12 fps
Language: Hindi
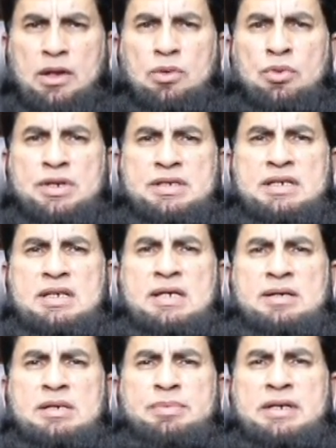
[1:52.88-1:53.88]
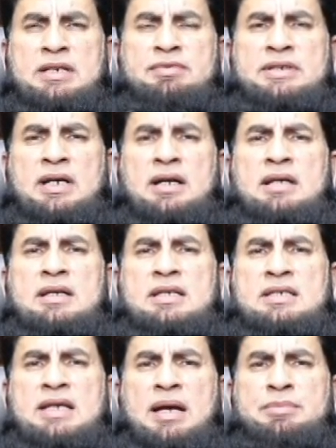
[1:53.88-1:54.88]
और इसकी सबसे बड़ी वजह
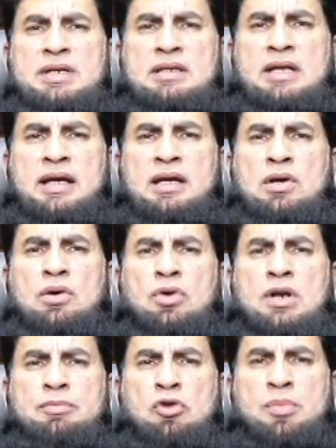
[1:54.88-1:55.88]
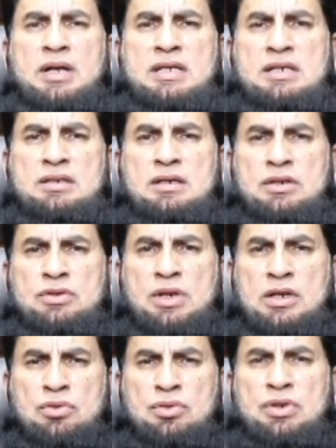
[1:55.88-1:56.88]
इसकी अहमियत है और अब वो बातें
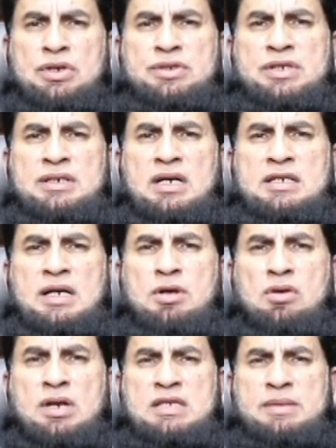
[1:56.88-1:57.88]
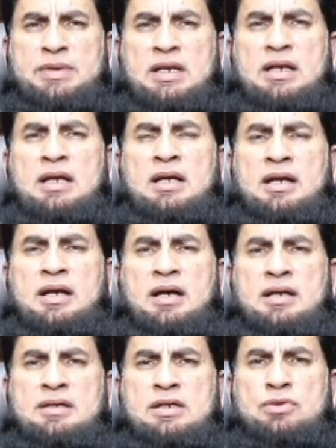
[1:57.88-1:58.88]
सुनाता हूँ जिनका हजामा करवाने से पहले
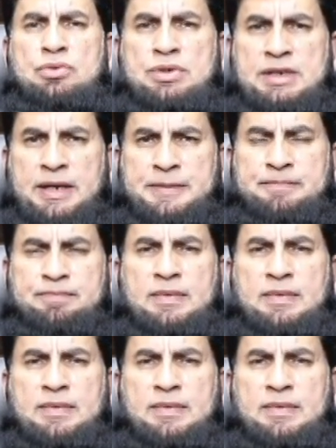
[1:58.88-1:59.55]
ख्याल रखना ज़रूरी है